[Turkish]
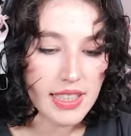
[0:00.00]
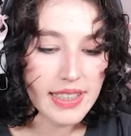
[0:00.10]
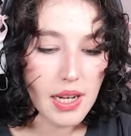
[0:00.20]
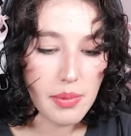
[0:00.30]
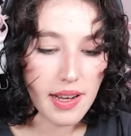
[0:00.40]

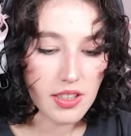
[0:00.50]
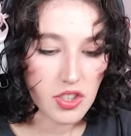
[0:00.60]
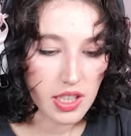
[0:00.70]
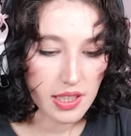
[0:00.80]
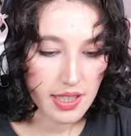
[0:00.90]
Yine bazı
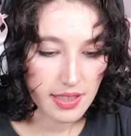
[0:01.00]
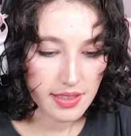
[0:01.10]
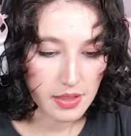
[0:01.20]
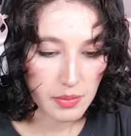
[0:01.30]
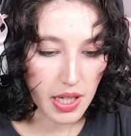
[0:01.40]
şeyler
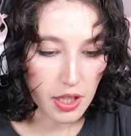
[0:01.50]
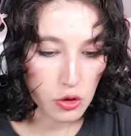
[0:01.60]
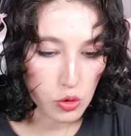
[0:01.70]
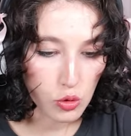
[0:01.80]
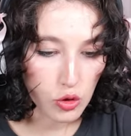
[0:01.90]
eksik. Bari
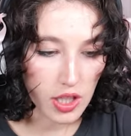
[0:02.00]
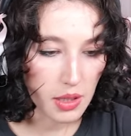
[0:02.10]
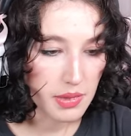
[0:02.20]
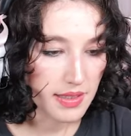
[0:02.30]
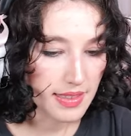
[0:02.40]
şunu
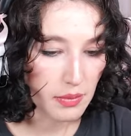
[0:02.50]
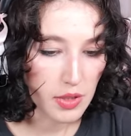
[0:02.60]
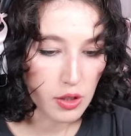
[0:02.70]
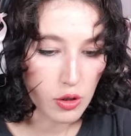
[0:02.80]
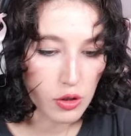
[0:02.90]
koyabilsem
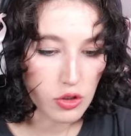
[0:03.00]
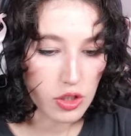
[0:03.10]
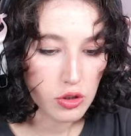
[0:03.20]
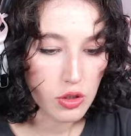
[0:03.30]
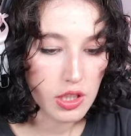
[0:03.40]
iyi
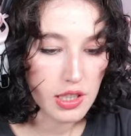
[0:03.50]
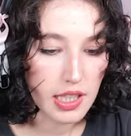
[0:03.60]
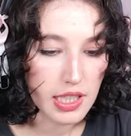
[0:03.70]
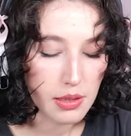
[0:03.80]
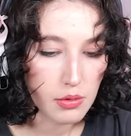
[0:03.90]
olacak. Şöyle
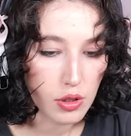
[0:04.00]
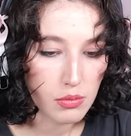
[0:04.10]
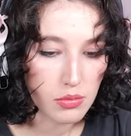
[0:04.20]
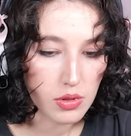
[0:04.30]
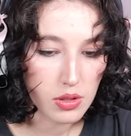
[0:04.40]
ilerleyebiliyor
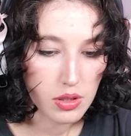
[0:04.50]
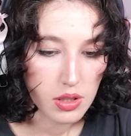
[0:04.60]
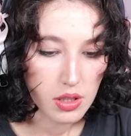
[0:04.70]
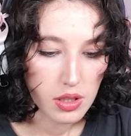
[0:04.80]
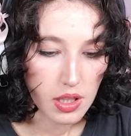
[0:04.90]
mu?
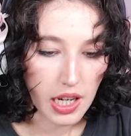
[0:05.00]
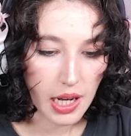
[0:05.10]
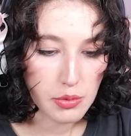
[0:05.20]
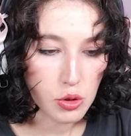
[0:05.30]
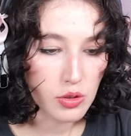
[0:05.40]

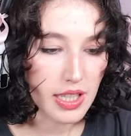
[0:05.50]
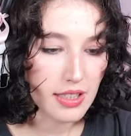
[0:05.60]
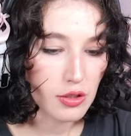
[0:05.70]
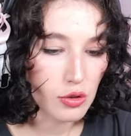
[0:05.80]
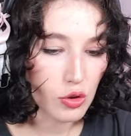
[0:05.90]
Abi şu
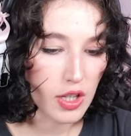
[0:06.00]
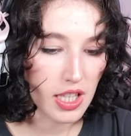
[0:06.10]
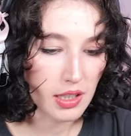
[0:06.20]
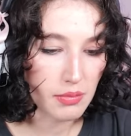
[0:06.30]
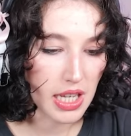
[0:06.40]
direksiyonu
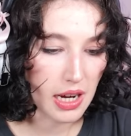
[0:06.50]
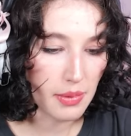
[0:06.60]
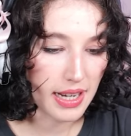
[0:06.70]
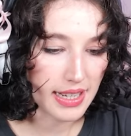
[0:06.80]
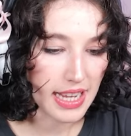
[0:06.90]
koyalım ya
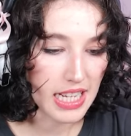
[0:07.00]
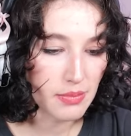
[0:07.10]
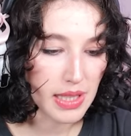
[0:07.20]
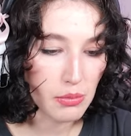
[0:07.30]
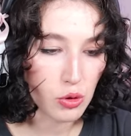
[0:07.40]
bari.
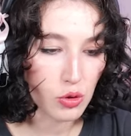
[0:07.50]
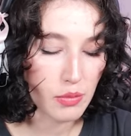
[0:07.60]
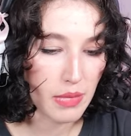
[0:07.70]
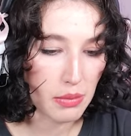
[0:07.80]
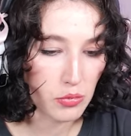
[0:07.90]
Elimde mi
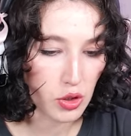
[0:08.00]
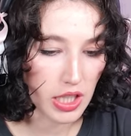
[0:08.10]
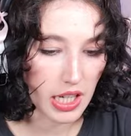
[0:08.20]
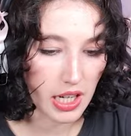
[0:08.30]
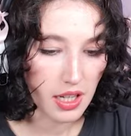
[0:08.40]
tutayım ben bunu
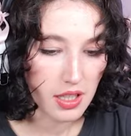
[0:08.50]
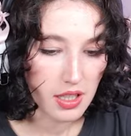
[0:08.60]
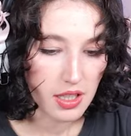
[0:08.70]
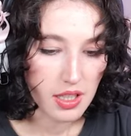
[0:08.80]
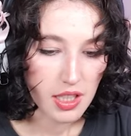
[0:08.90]
ya?
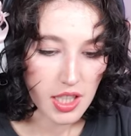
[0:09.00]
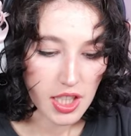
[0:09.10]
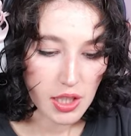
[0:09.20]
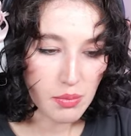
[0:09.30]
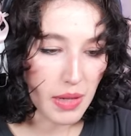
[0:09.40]

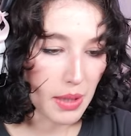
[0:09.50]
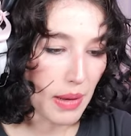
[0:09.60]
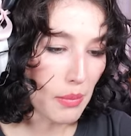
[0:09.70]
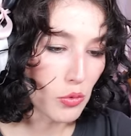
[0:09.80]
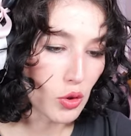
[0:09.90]
Şimdi bak
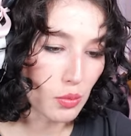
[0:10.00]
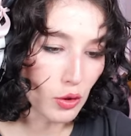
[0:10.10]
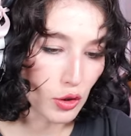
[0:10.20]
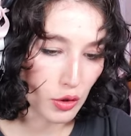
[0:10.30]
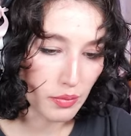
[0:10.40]
ben bunu
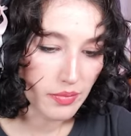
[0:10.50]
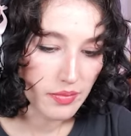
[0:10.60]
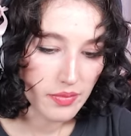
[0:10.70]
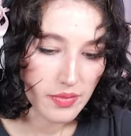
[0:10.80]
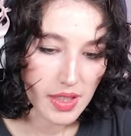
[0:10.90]
bulurum.
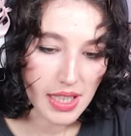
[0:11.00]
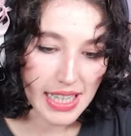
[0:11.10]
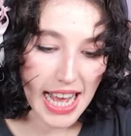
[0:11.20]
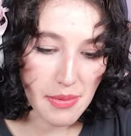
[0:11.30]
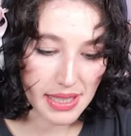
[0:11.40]

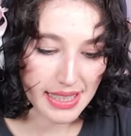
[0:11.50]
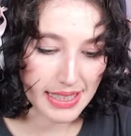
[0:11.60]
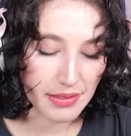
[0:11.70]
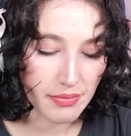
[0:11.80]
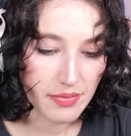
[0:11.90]

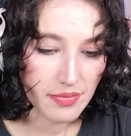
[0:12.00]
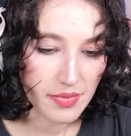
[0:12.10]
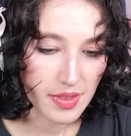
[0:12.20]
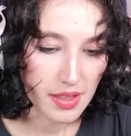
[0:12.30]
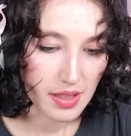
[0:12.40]
Kaybederim.
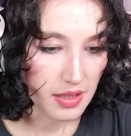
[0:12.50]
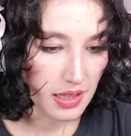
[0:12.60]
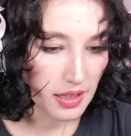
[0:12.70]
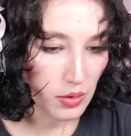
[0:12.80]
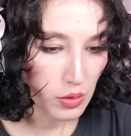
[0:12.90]

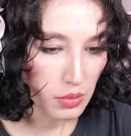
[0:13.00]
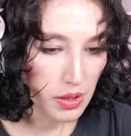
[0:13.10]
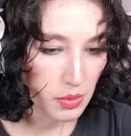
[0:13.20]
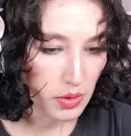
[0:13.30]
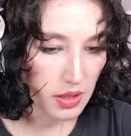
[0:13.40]
Nerede
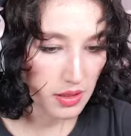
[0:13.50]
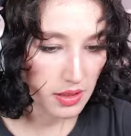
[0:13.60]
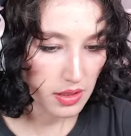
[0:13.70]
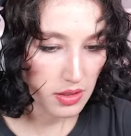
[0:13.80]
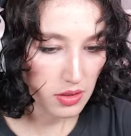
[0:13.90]
olabilir bu
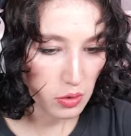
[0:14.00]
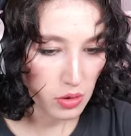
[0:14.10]
anahtar?